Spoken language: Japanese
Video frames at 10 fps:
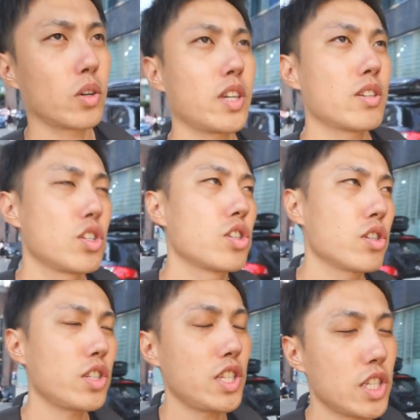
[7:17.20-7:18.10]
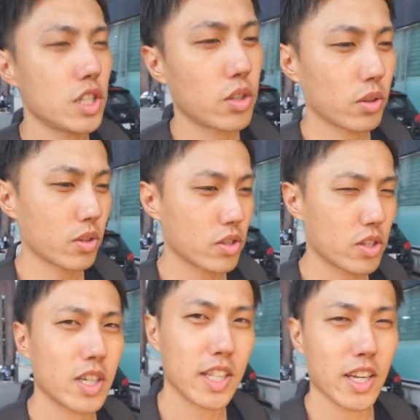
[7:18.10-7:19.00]
お昼12時ちょっと
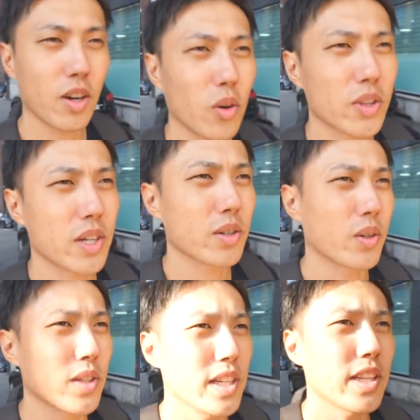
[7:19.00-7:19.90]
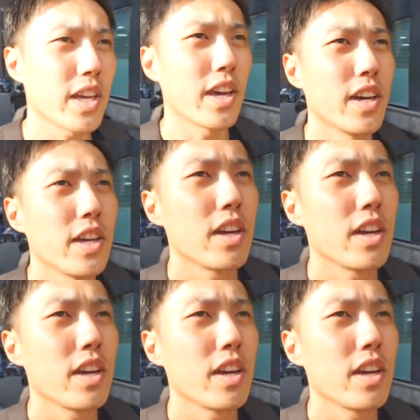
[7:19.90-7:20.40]
過ぎにホテルを出て